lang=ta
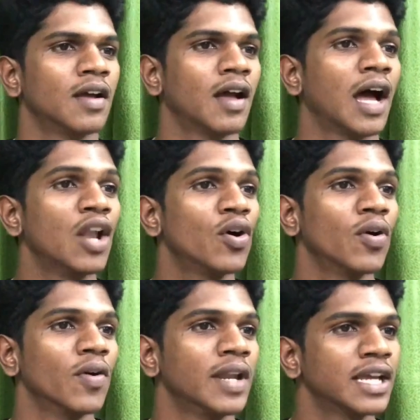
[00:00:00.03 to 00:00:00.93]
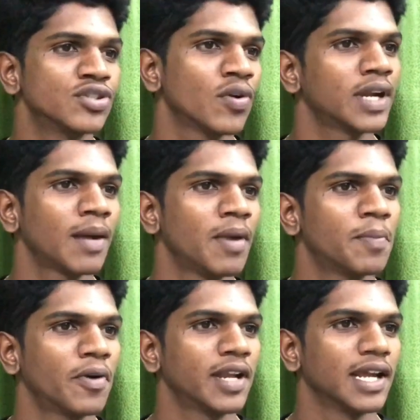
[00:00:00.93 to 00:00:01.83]
ஹலோ நீங்கள் சுகர்
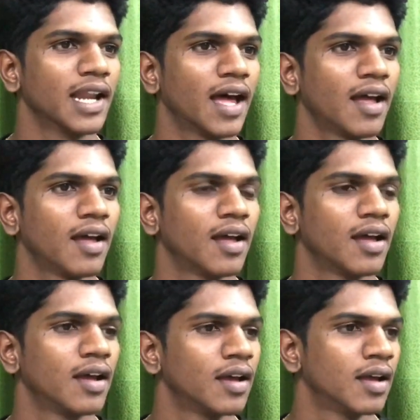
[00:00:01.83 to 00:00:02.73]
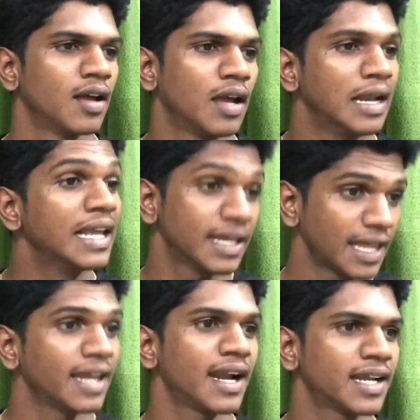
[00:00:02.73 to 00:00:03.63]
டேப்லெட் போட்டிங்களா நீங்கள்
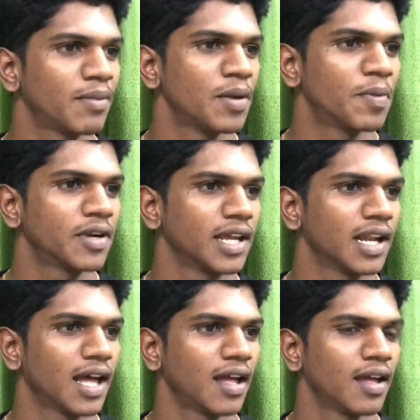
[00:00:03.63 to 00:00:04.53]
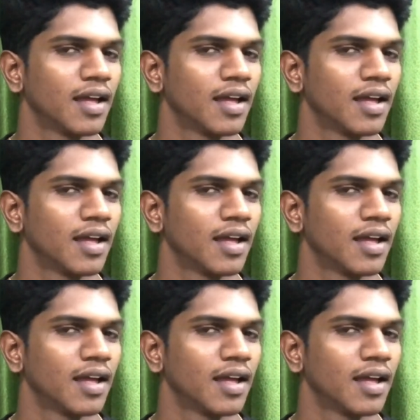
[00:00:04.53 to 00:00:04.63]
தைராய்டு டேப்லெட் போட்டிங்களா